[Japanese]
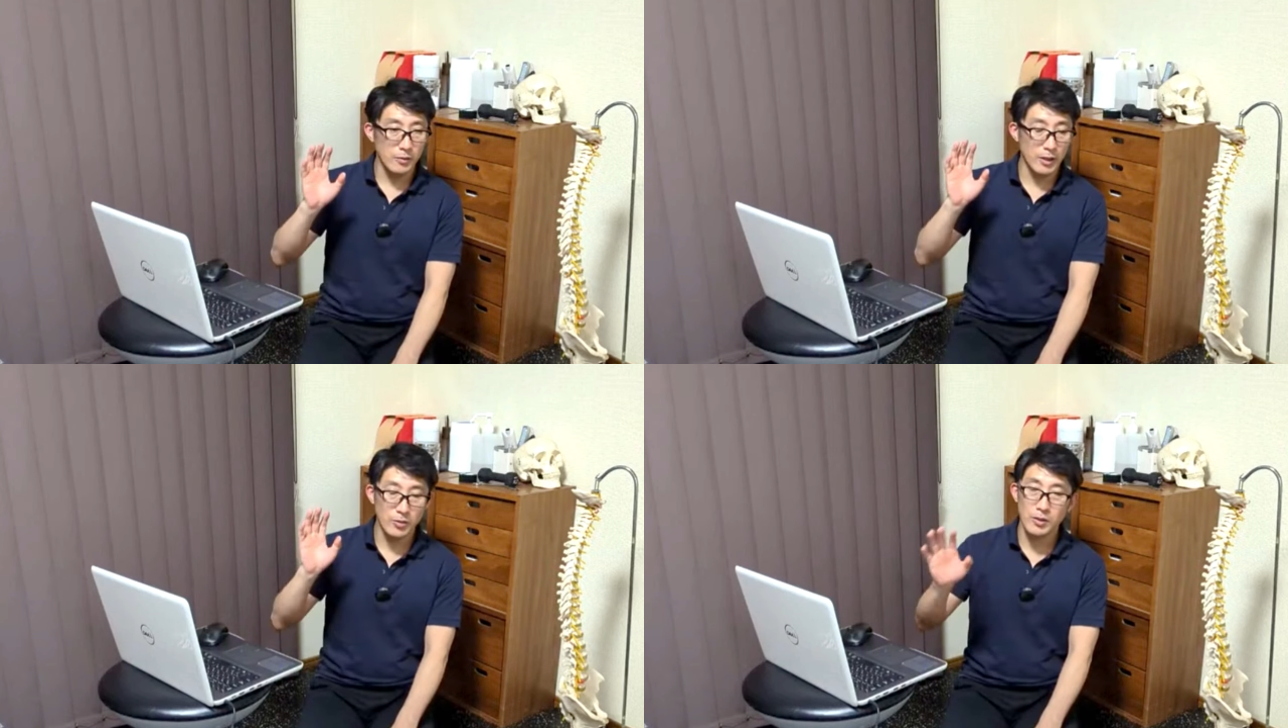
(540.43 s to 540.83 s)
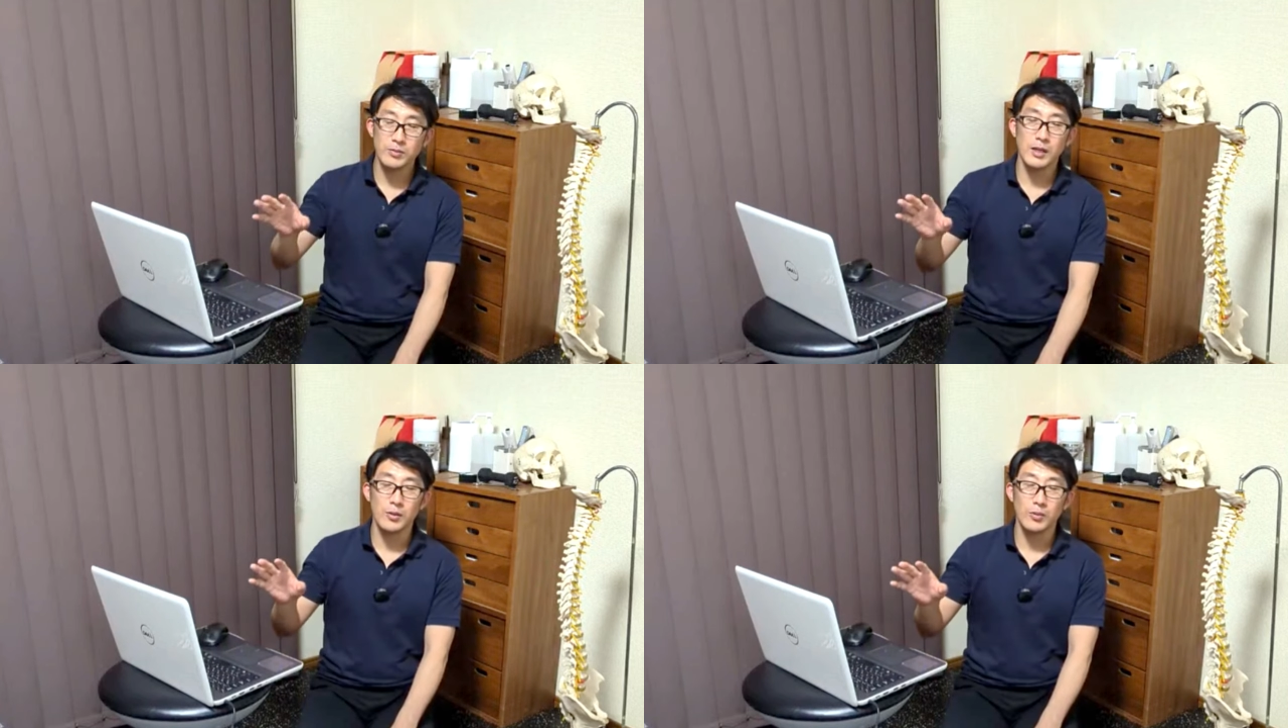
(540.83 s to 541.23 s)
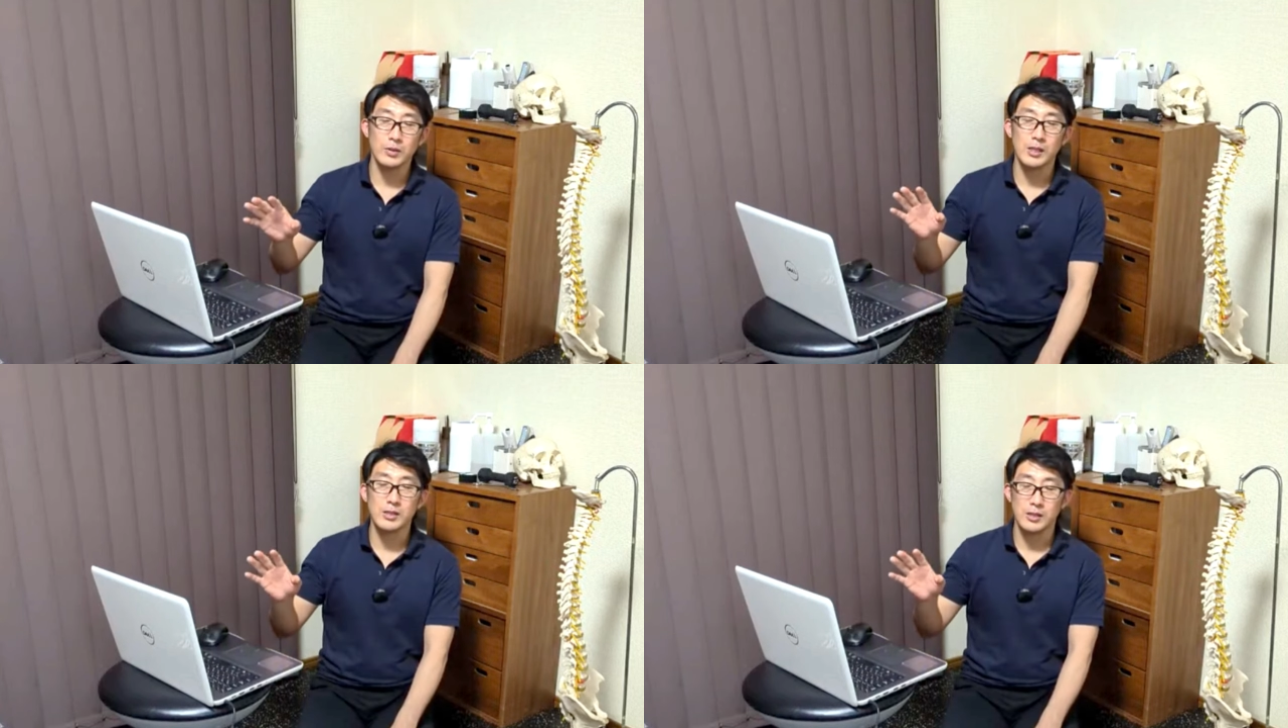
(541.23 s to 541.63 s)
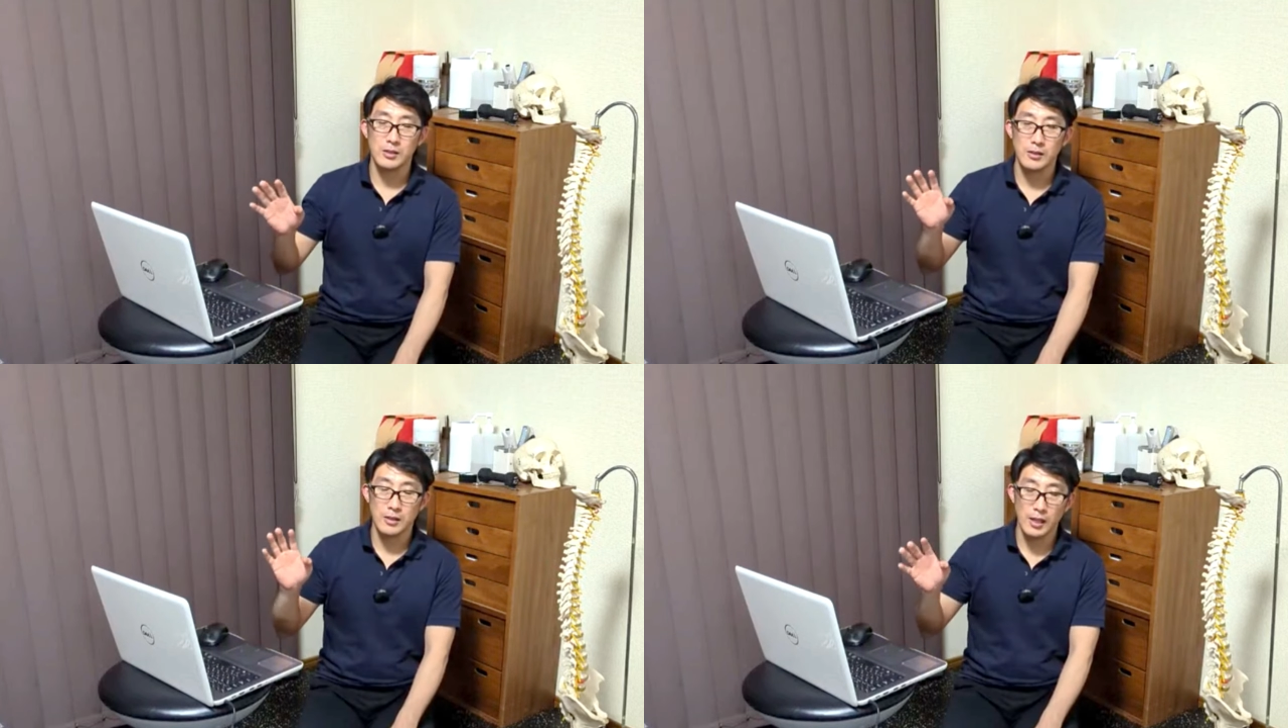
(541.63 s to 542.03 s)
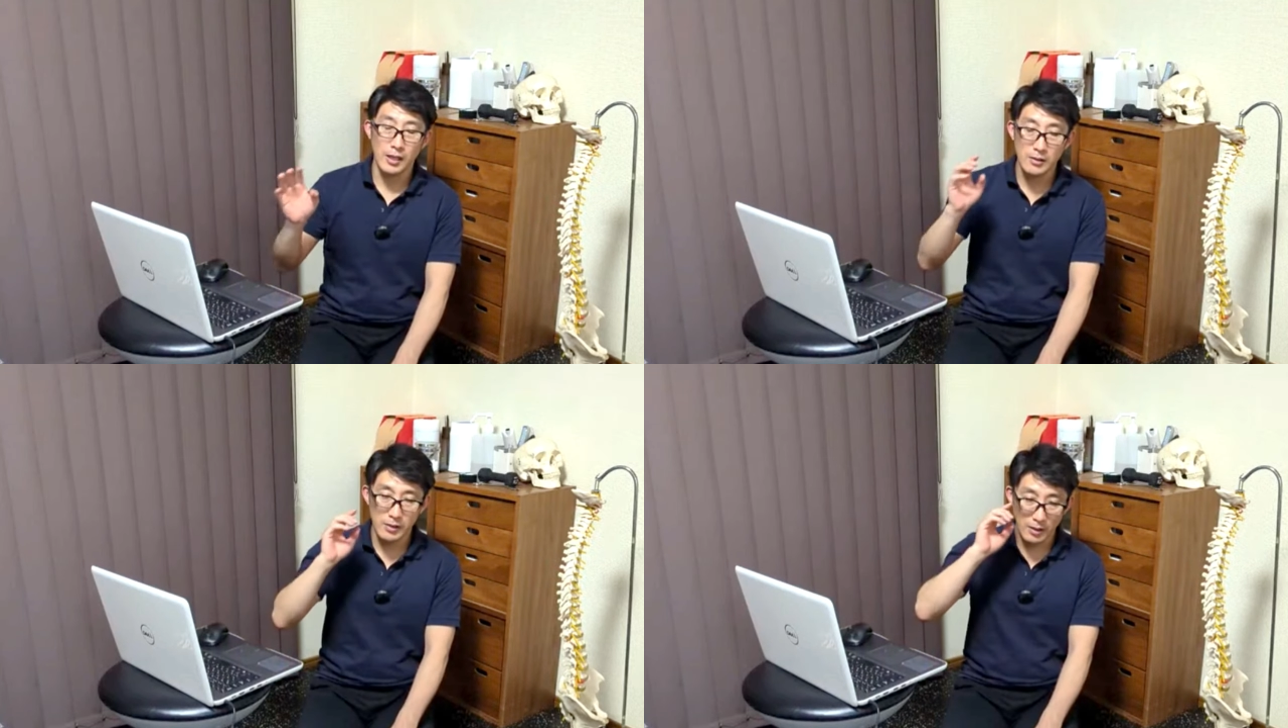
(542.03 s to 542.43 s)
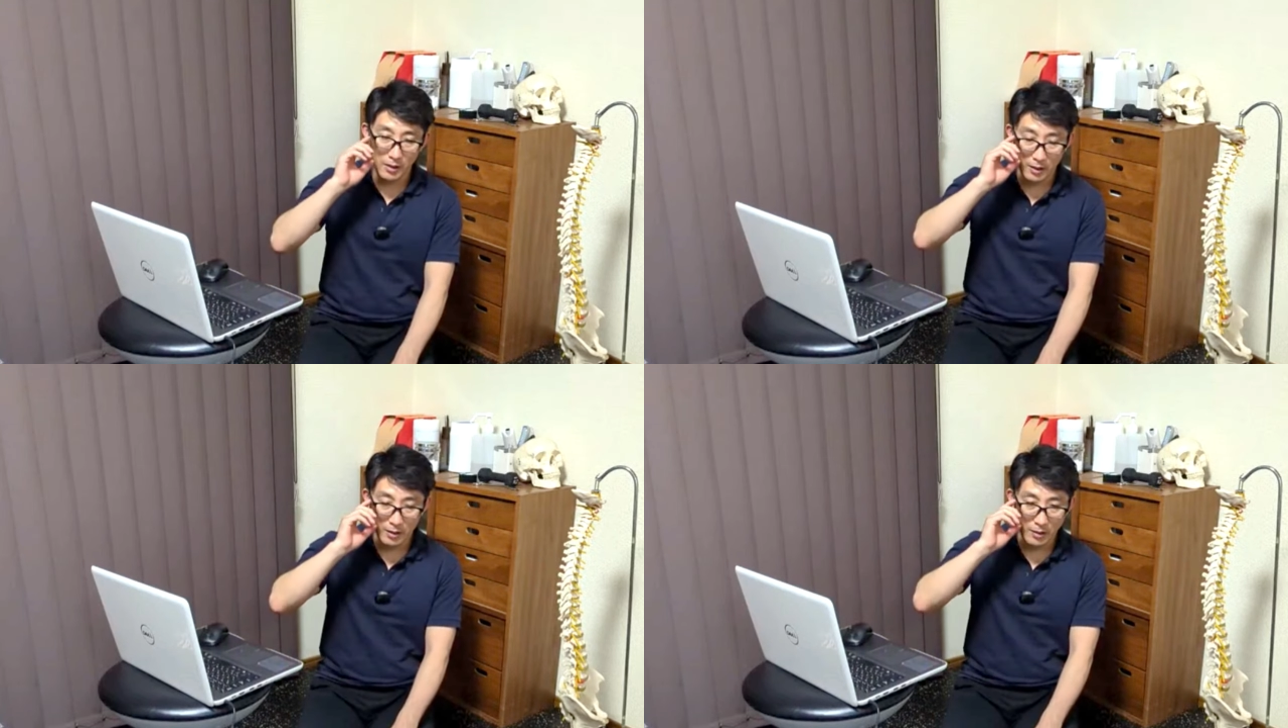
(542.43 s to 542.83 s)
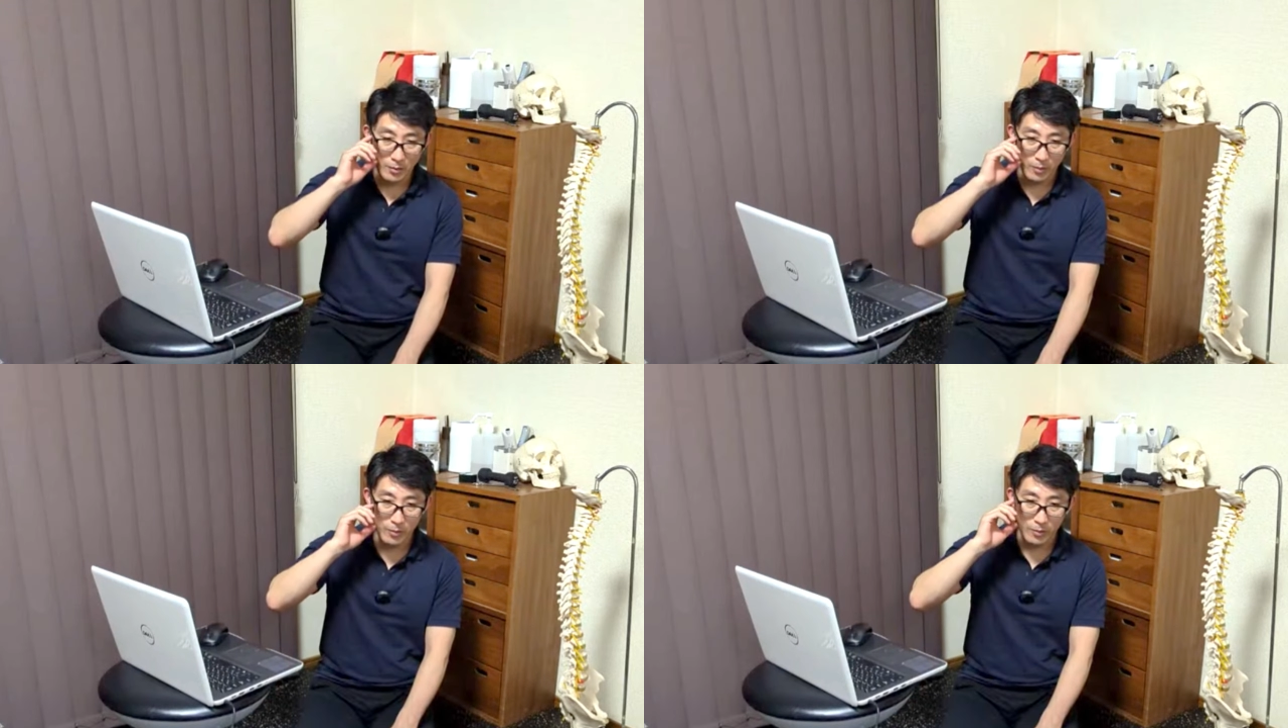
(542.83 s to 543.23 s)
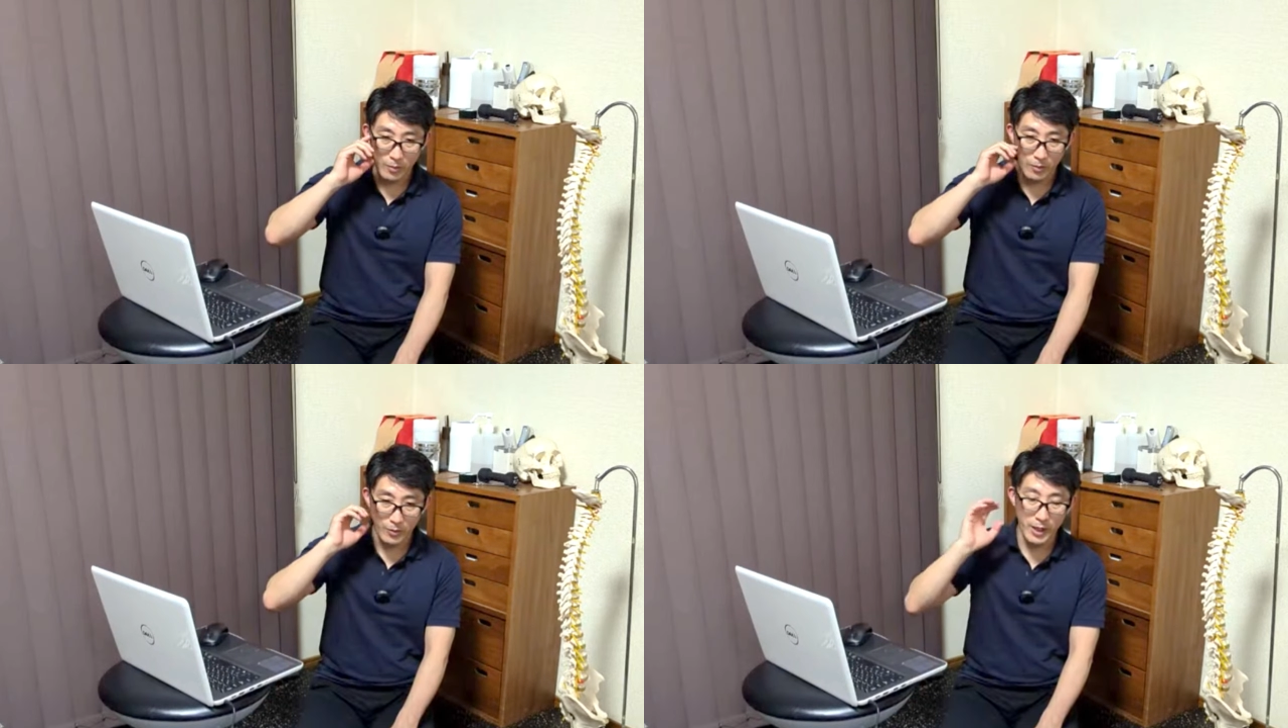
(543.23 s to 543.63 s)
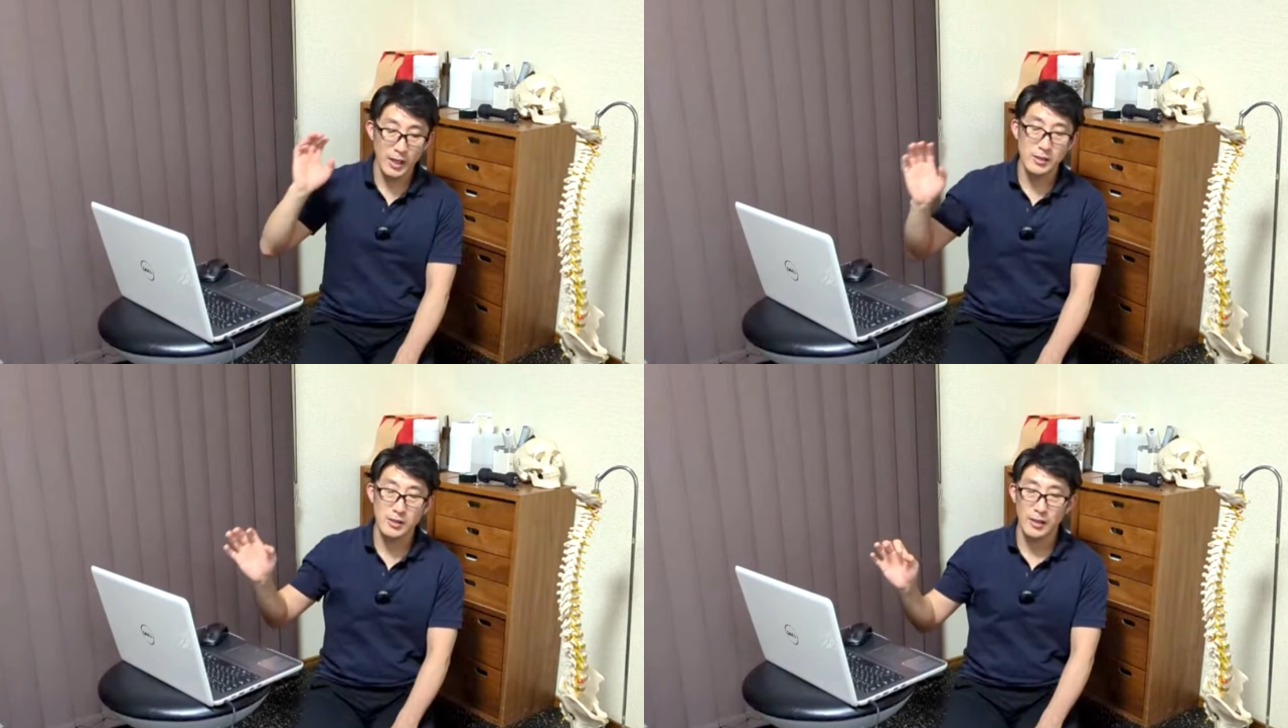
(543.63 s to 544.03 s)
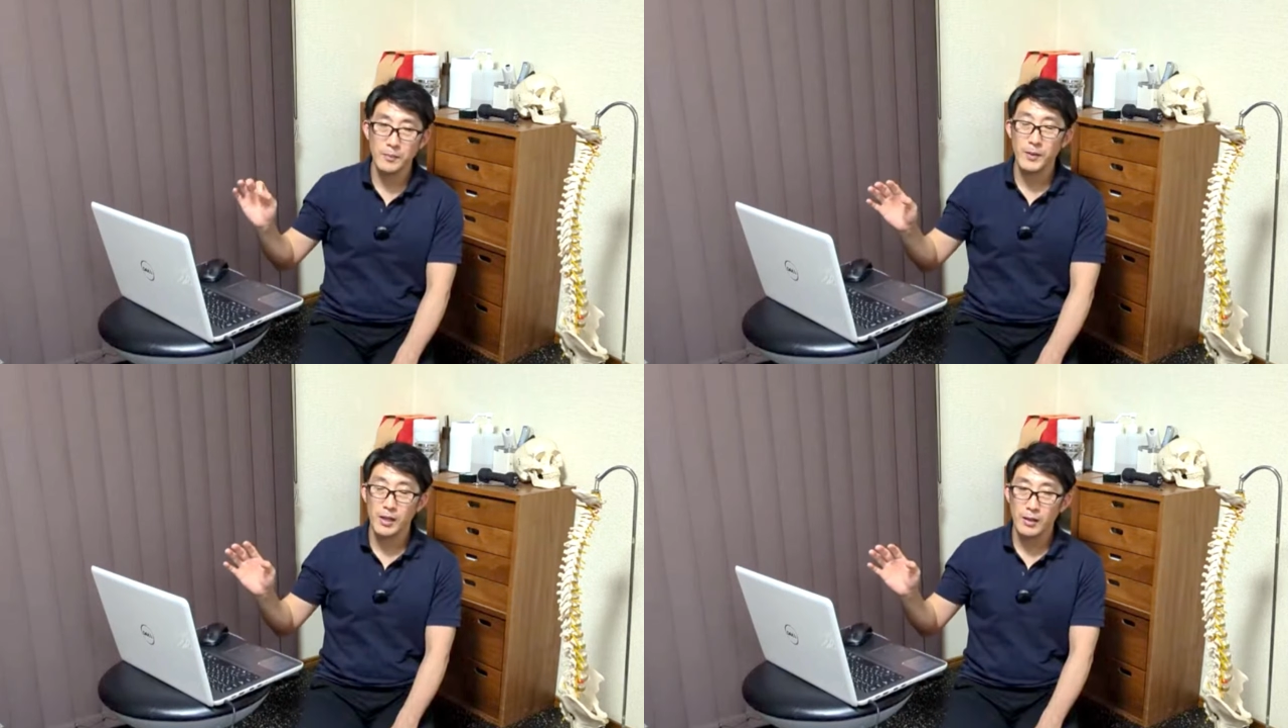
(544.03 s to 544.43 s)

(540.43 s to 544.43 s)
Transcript: ウェイトリフターの子たち、大学生にこうお願いしてね、